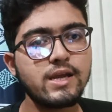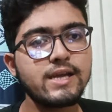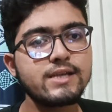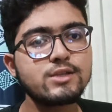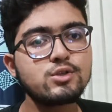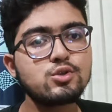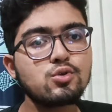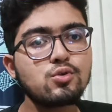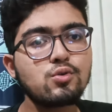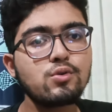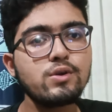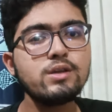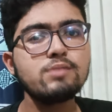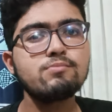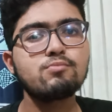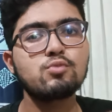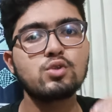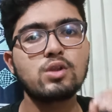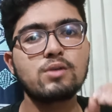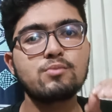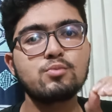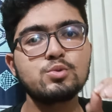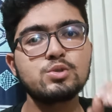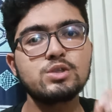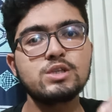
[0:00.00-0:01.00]
এর জন্যই
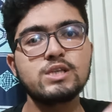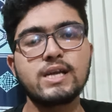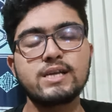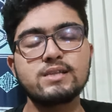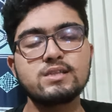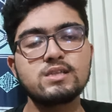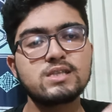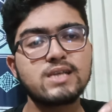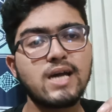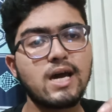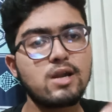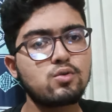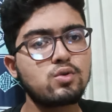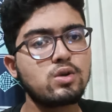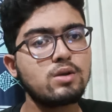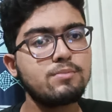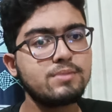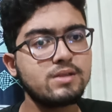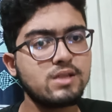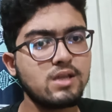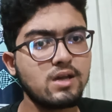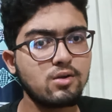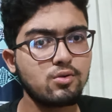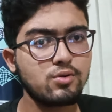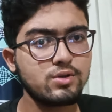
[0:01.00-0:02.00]
প্রধানমন্ত্রীর কাছে
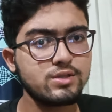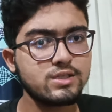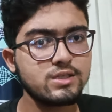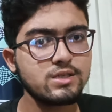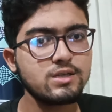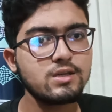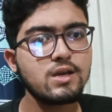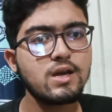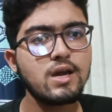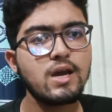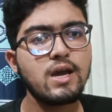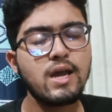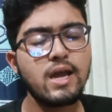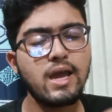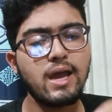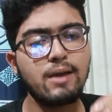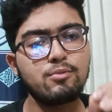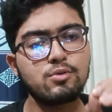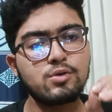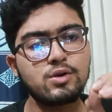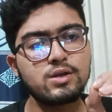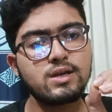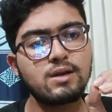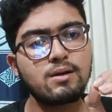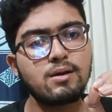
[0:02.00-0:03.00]
স্মারকলিপি দেওয়া হয়েছে
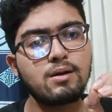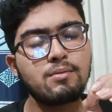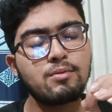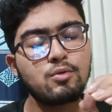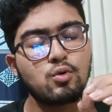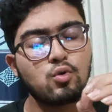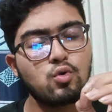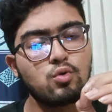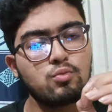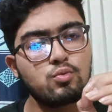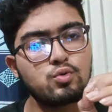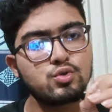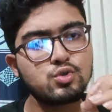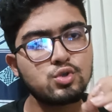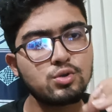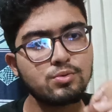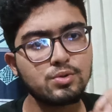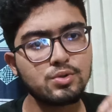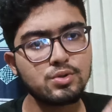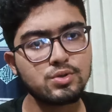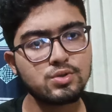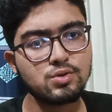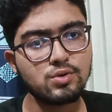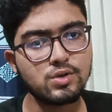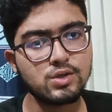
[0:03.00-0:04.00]
এবং এটা খুব
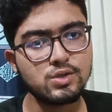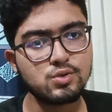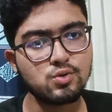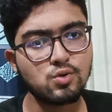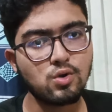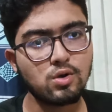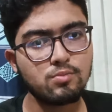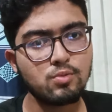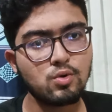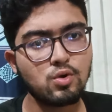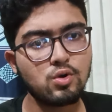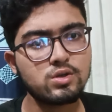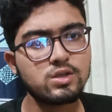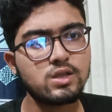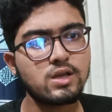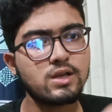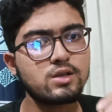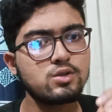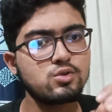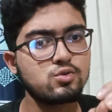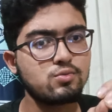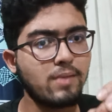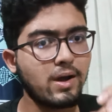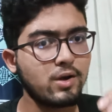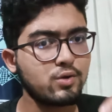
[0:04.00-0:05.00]
উচ্চপদস্থ কিছু কর্মকর্তা
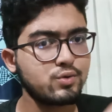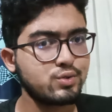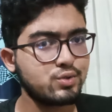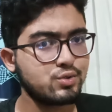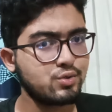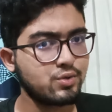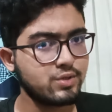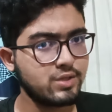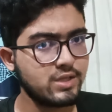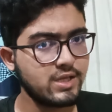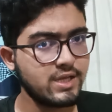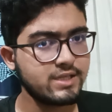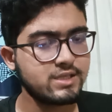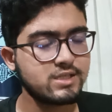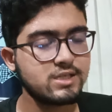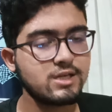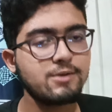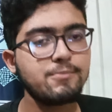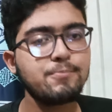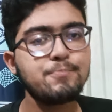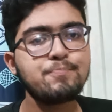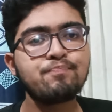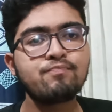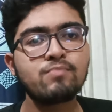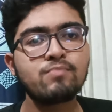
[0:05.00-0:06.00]
কিছু মানুষজন দিয়েছেন